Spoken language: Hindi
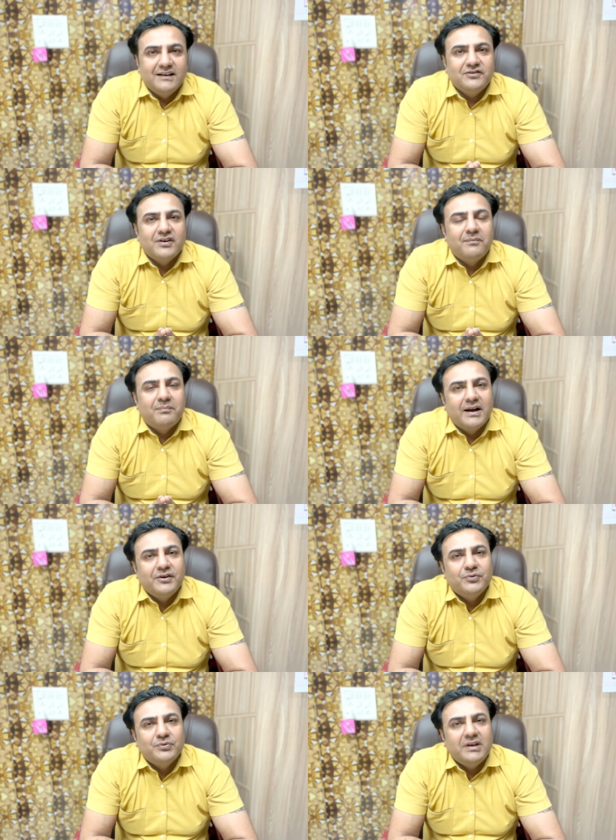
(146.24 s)
हैं जहां
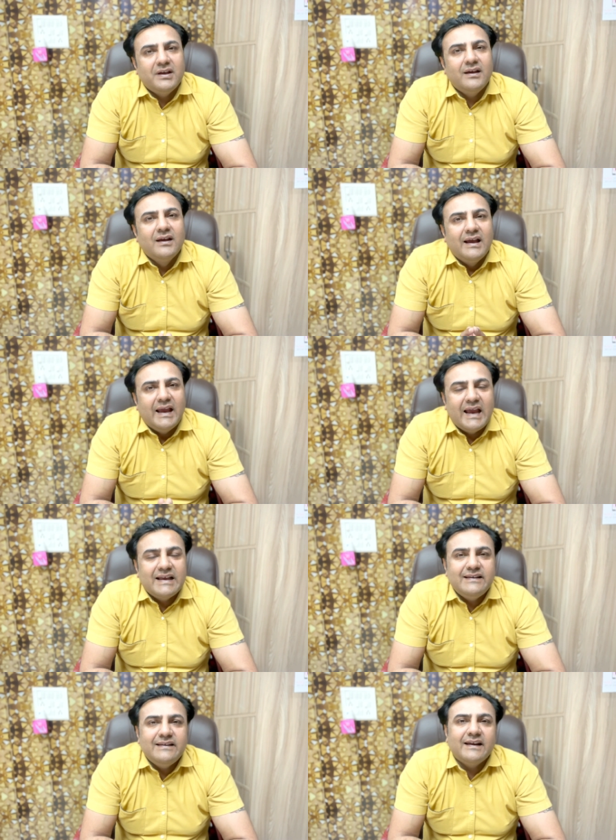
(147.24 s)
बारिश होती है
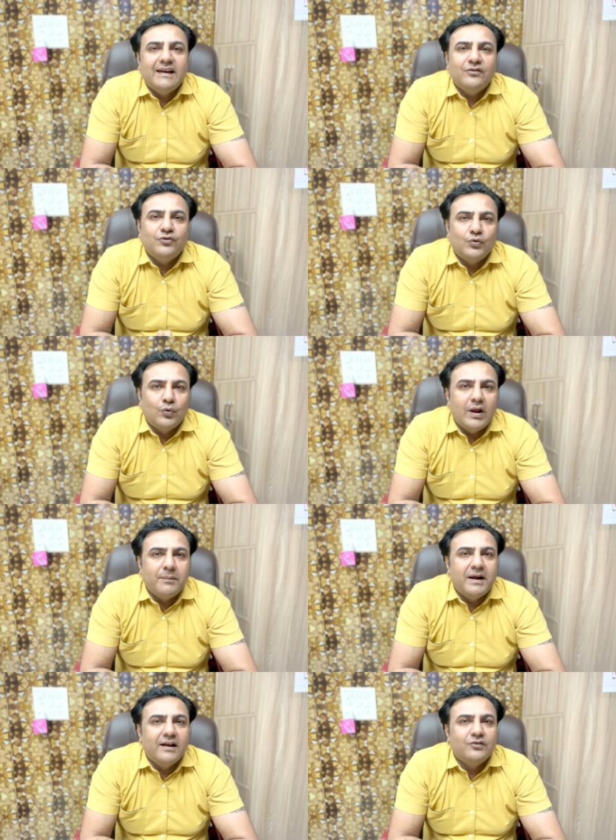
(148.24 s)
ऐसी जगह सोलर
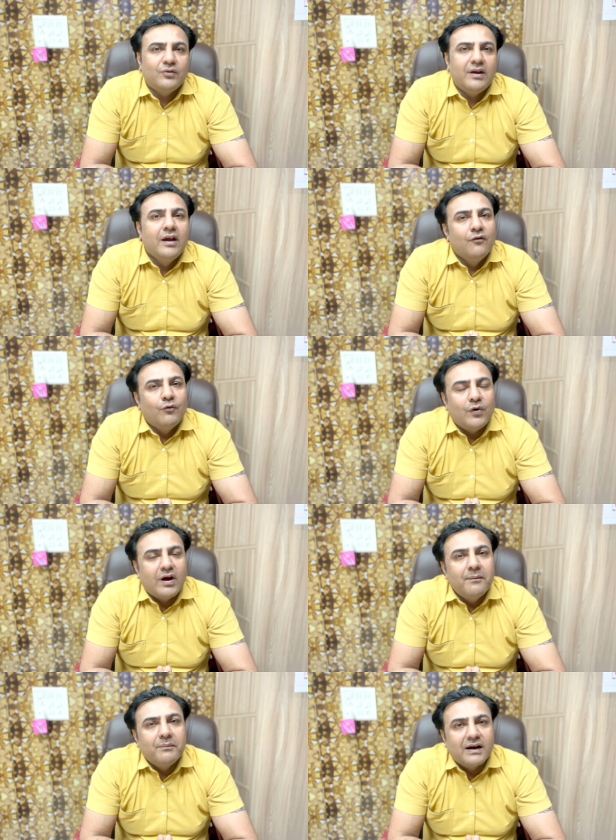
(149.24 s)
पैनल जो है वो
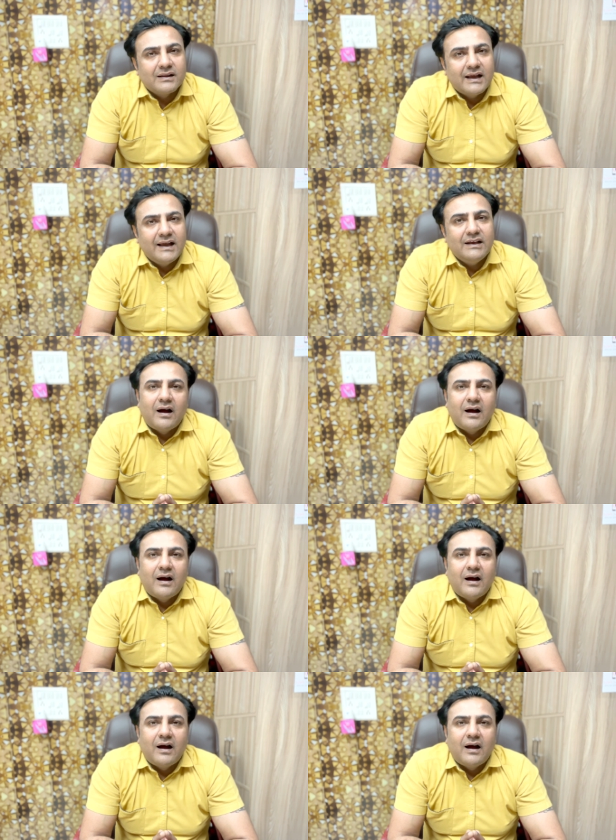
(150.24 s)
काम करता है